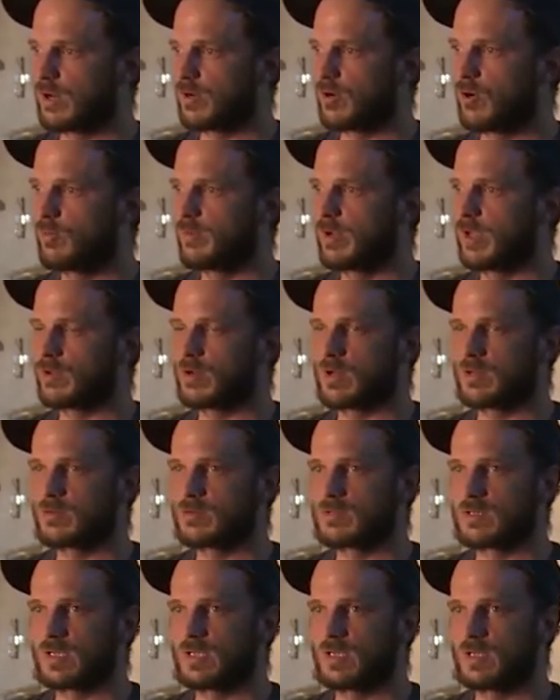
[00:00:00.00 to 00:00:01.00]
grand-mère de
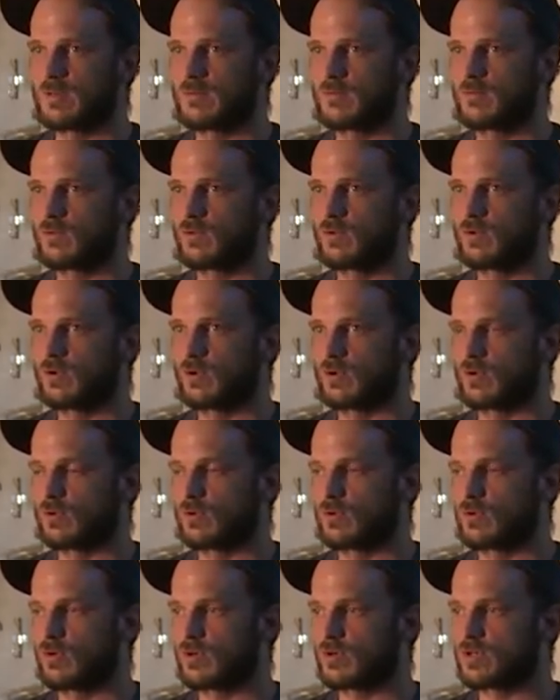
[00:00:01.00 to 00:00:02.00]
l'industrie. Euh,
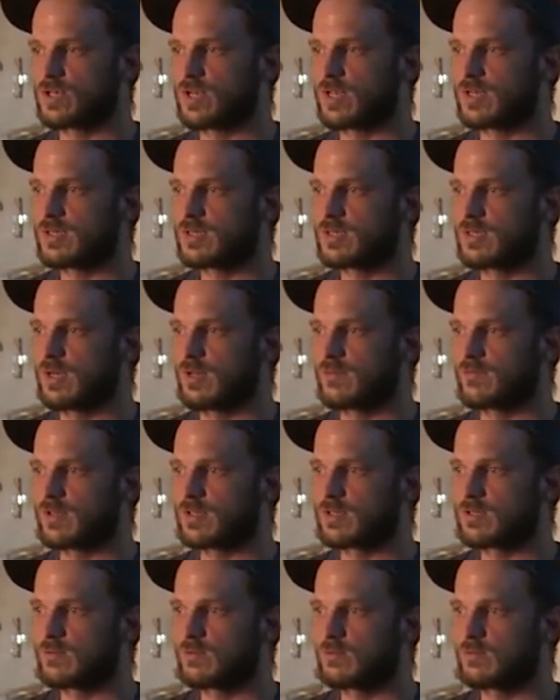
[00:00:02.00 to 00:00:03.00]
leurs gestes et la
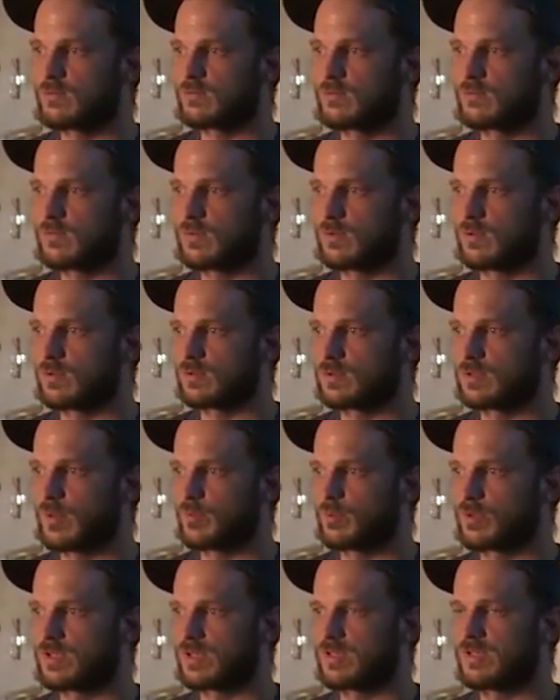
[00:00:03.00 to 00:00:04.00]
façon, euh, c'est un
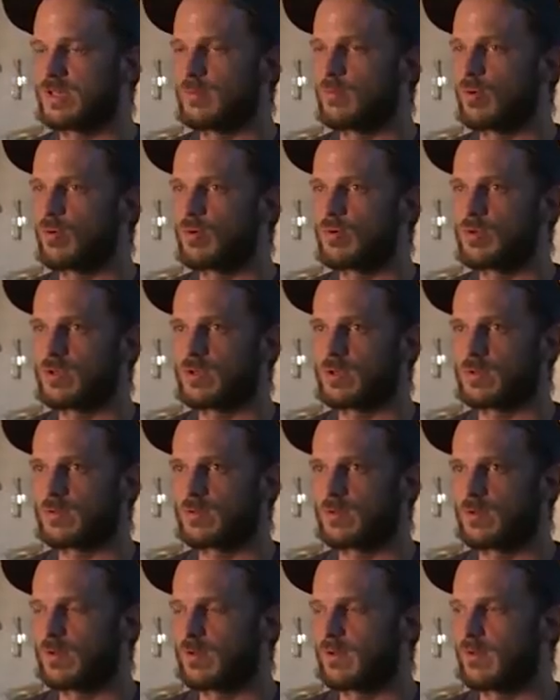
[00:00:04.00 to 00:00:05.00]
peu cette débrouille.
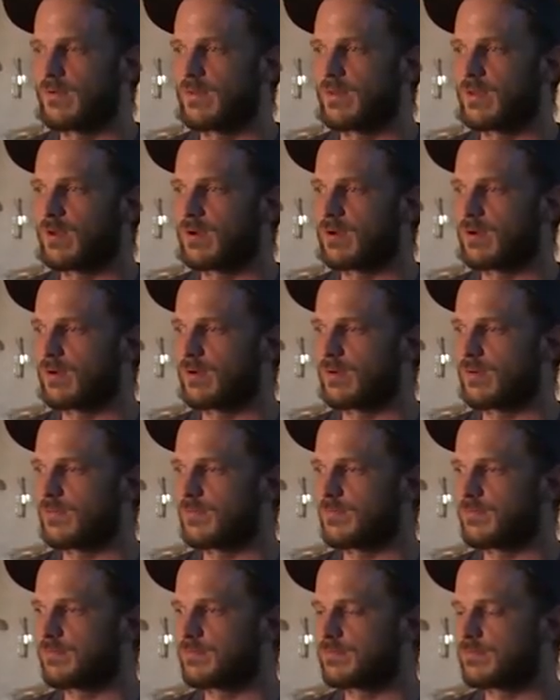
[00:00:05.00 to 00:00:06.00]
Euh,